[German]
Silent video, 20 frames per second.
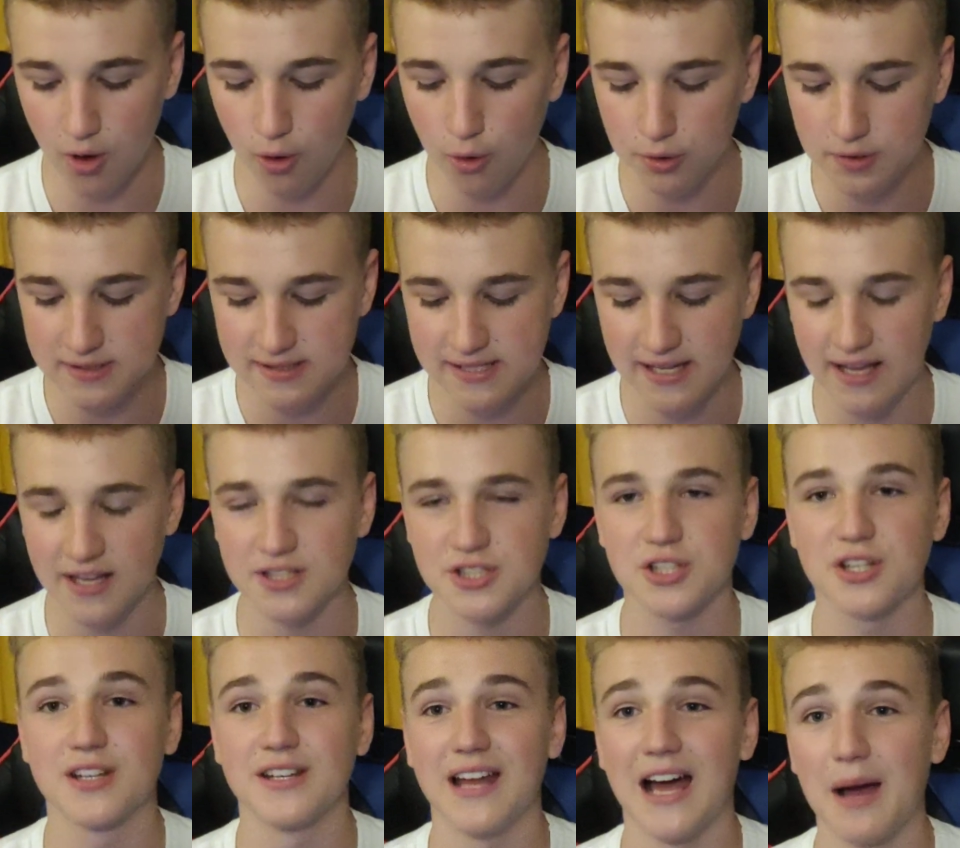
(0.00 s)
erhöht
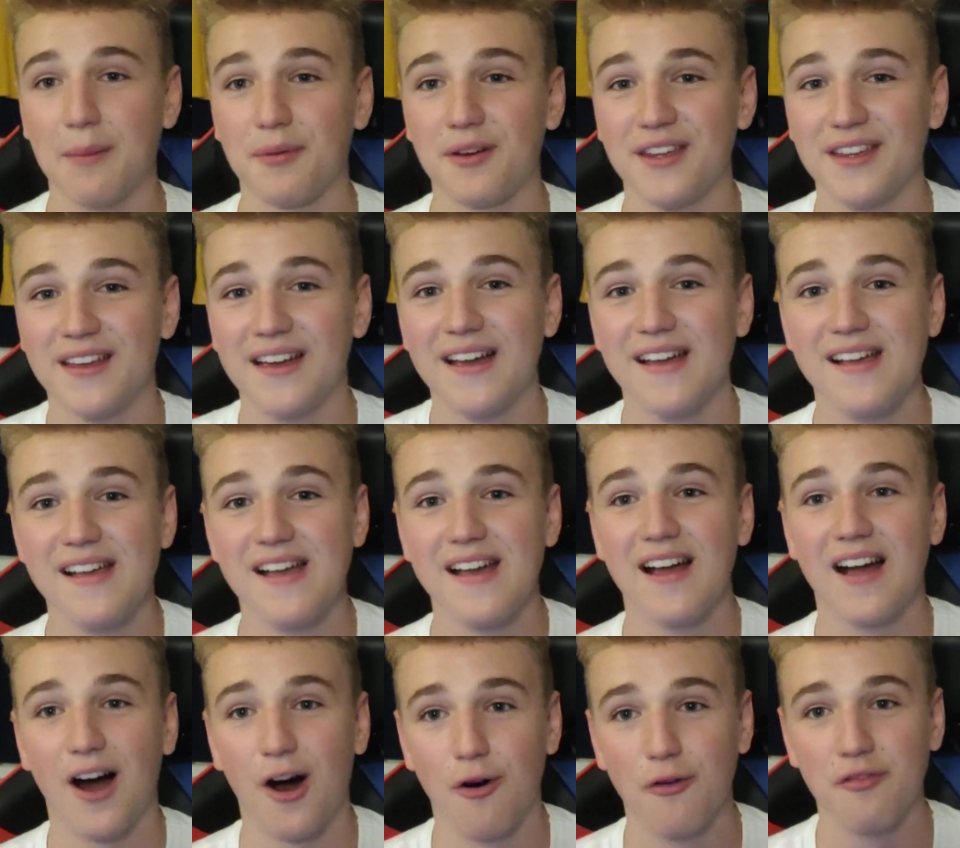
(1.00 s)
Serge Gnabry
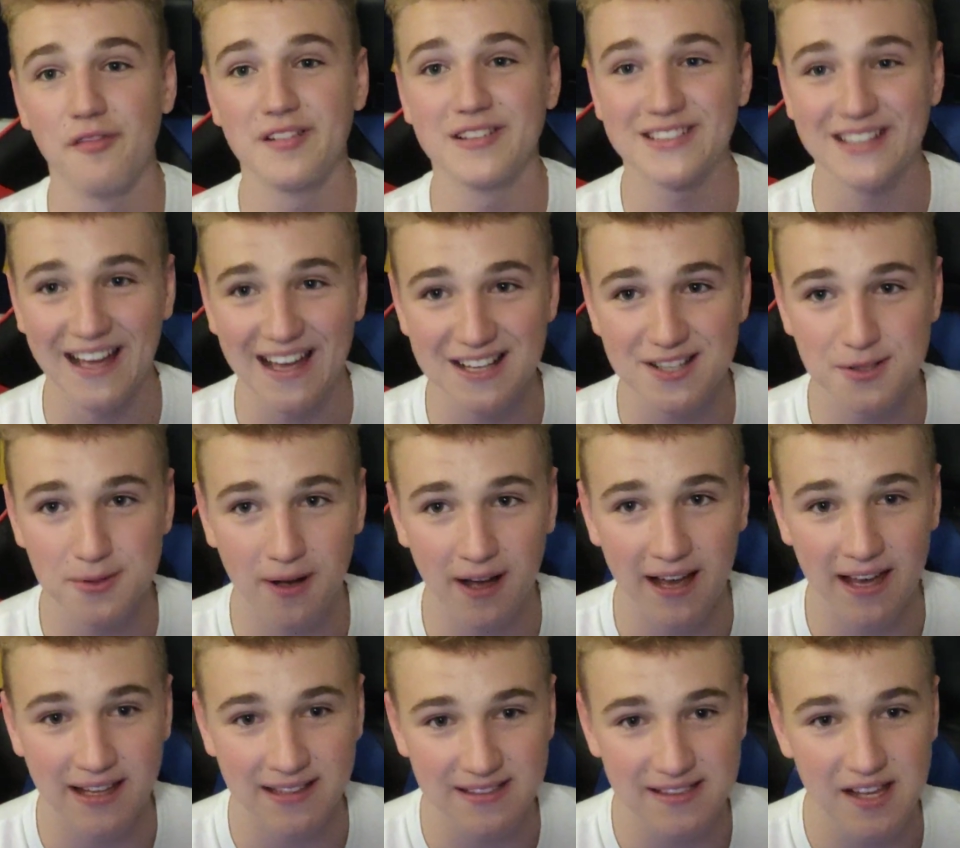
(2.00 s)
auf 3 zu
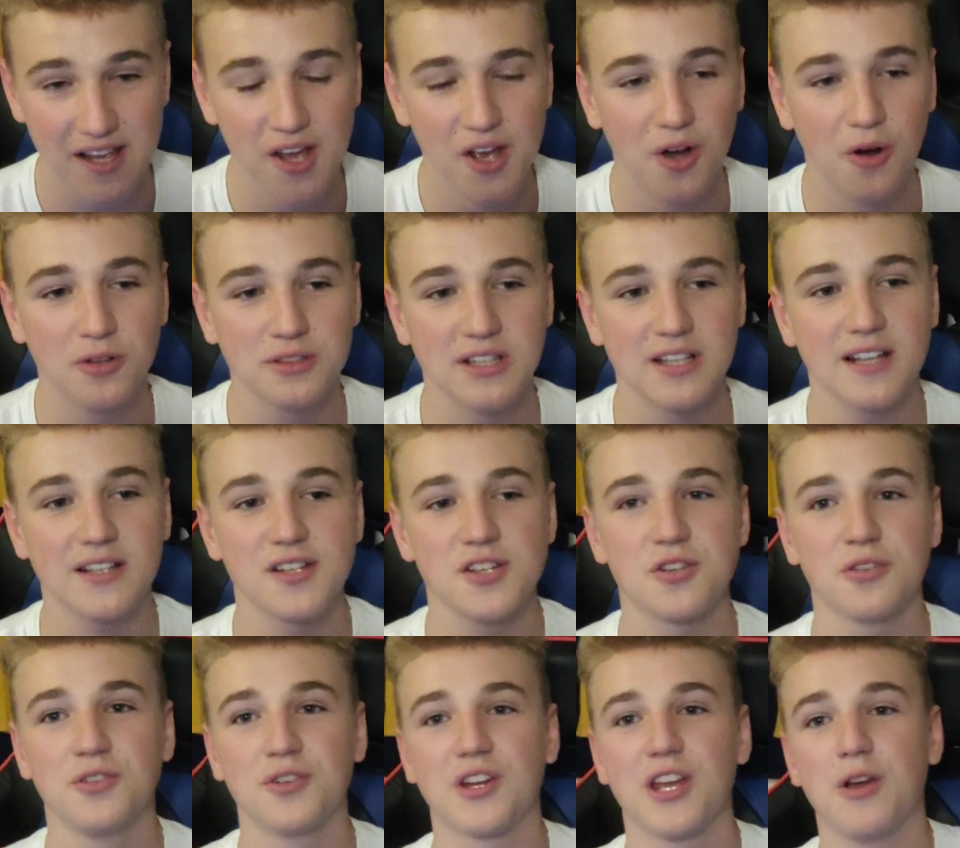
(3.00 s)
1. Und da dachte ich
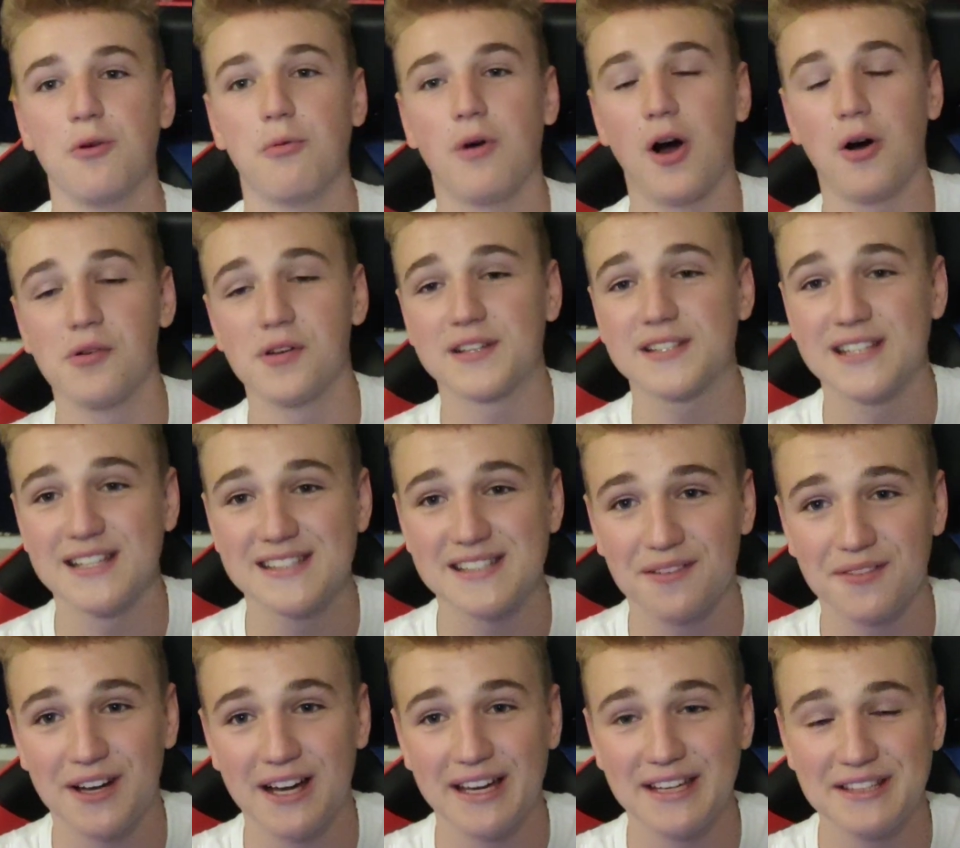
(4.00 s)
schon, okay, wow, jetzt geht's
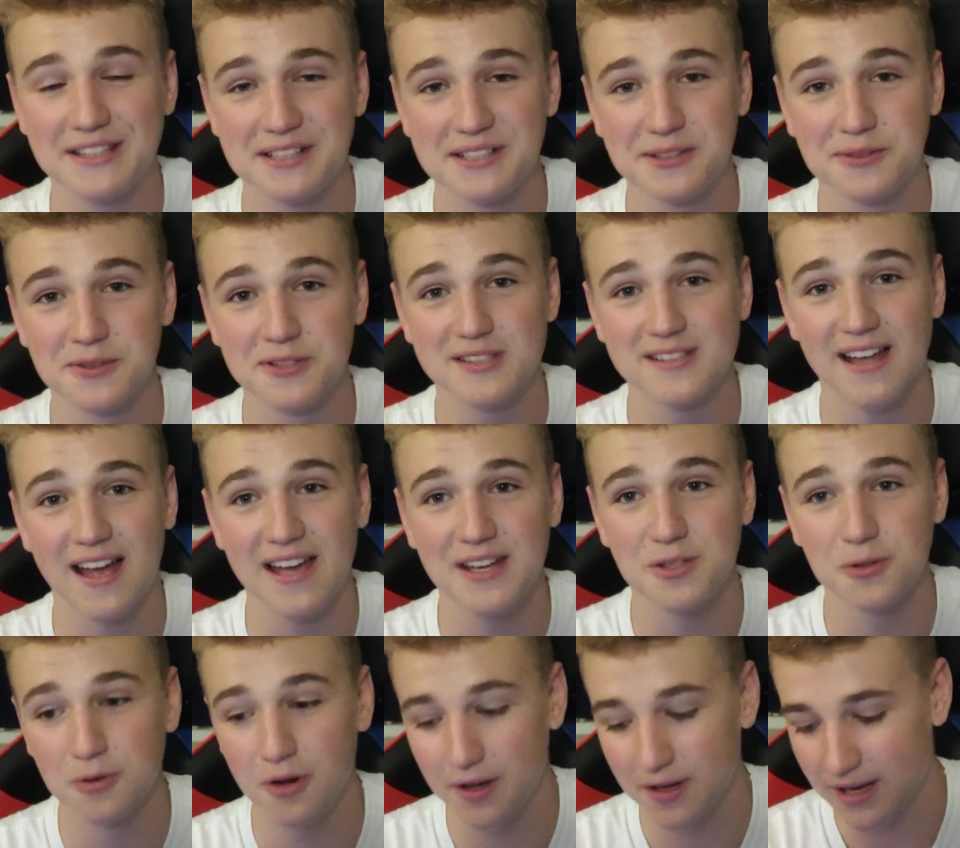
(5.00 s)
aber richtig los. Drei
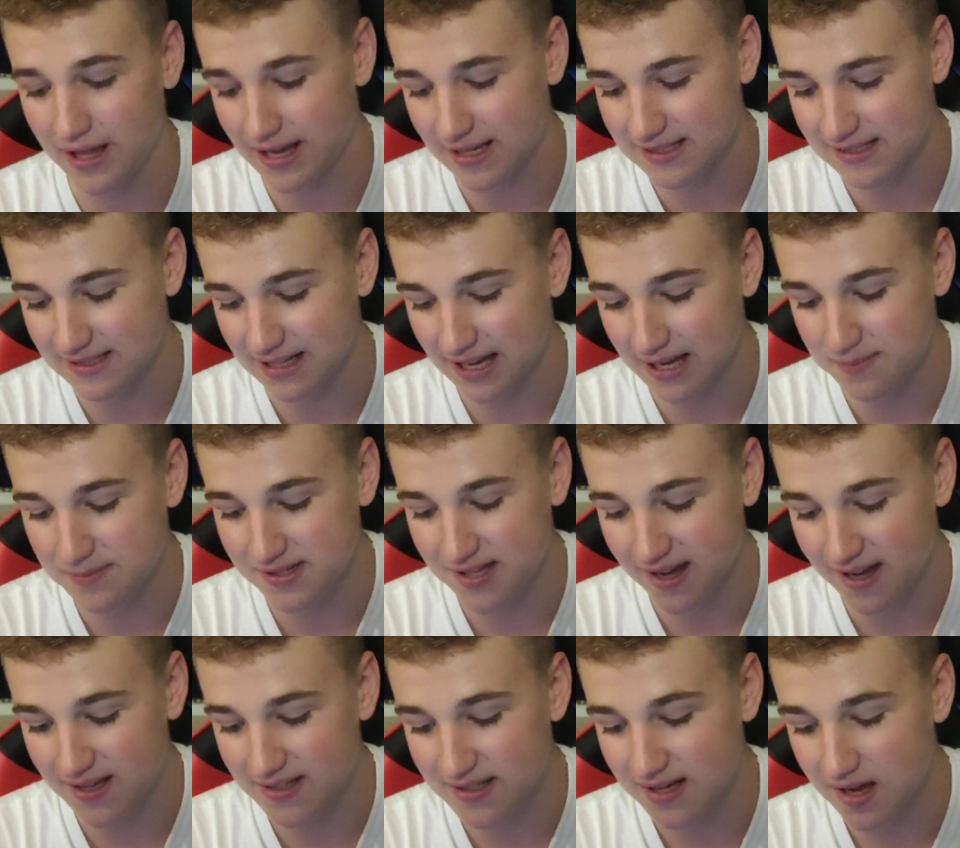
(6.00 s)
Tore in der ersten
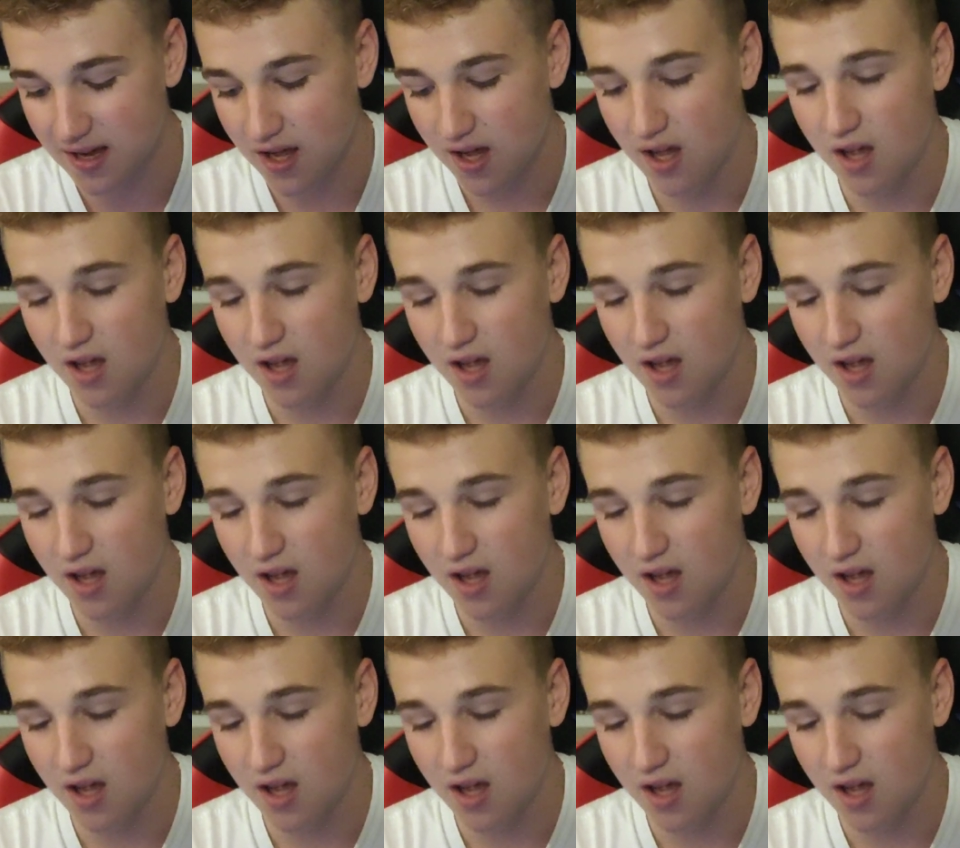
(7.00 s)
Halbzeit.